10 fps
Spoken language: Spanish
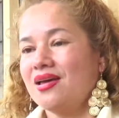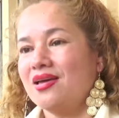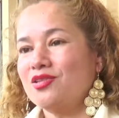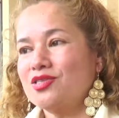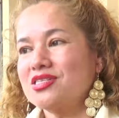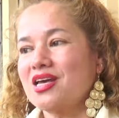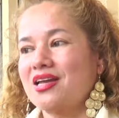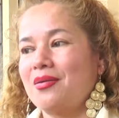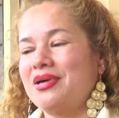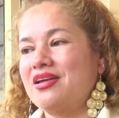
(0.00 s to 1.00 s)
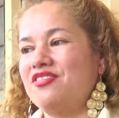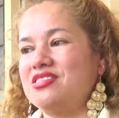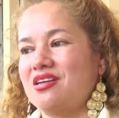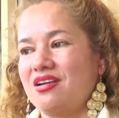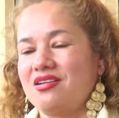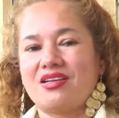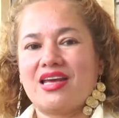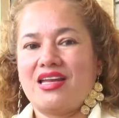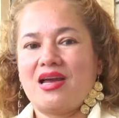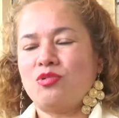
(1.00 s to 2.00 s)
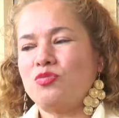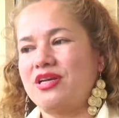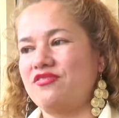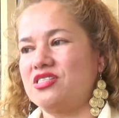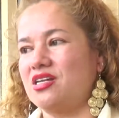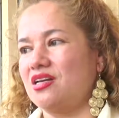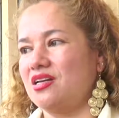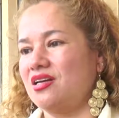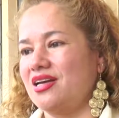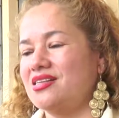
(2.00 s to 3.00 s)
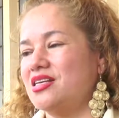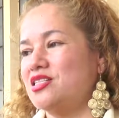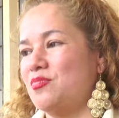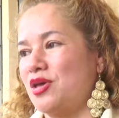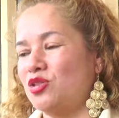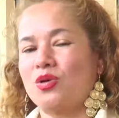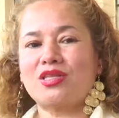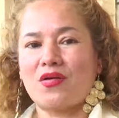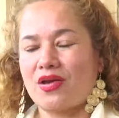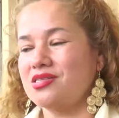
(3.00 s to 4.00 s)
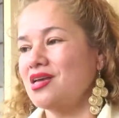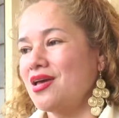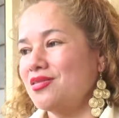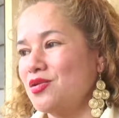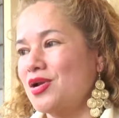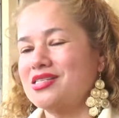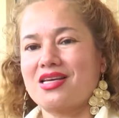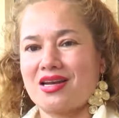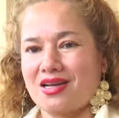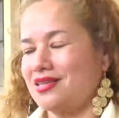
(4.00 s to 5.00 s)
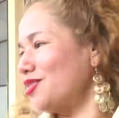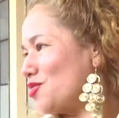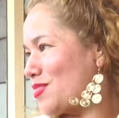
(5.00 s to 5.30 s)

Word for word: Entonces quería manifestar, queríamos manifestarle el sentimiento a través de una serenata con